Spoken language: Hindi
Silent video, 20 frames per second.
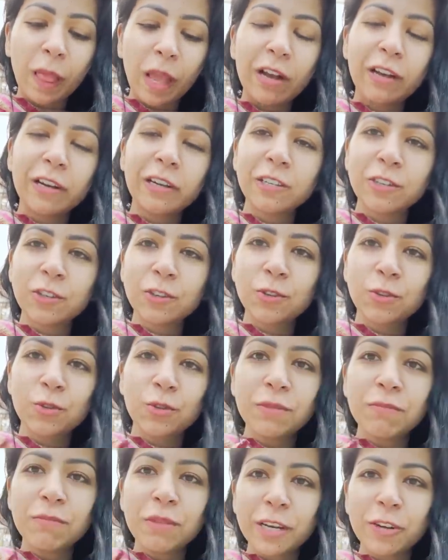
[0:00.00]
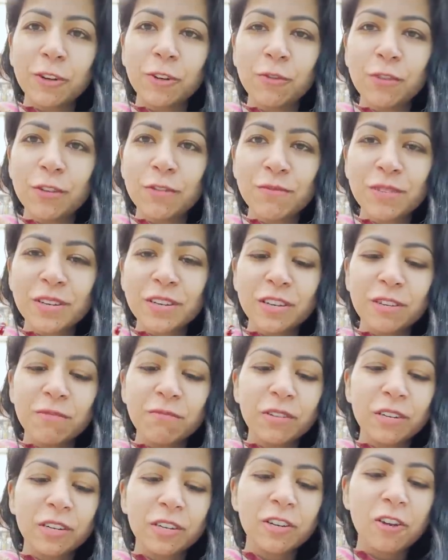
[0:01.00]
अगर इसको थोड़ा माइक्रोवेव में गर्म
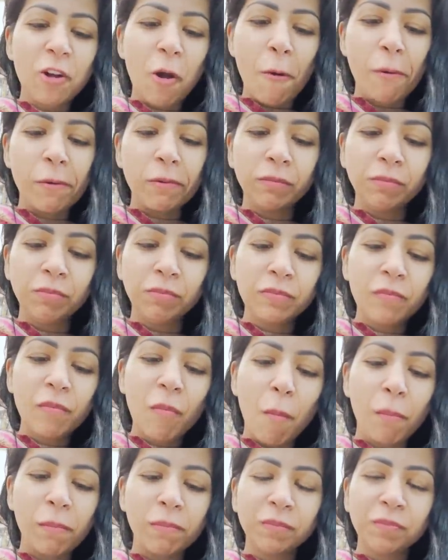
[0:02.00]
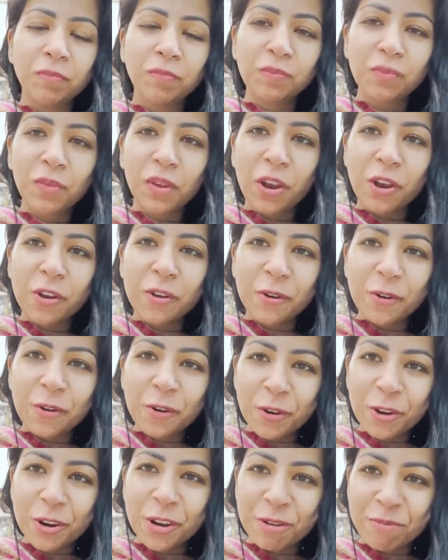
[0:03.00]
करके खाओ मुझे
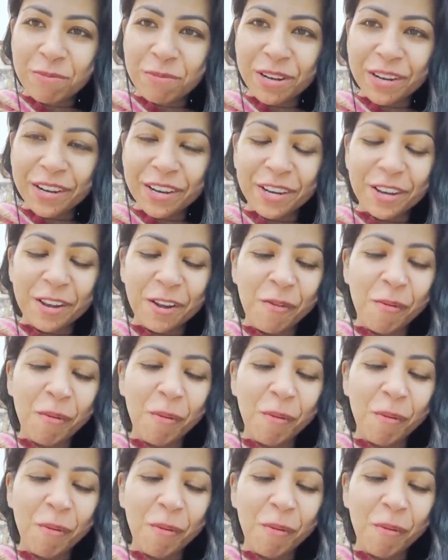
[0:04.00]
और यम लगेगी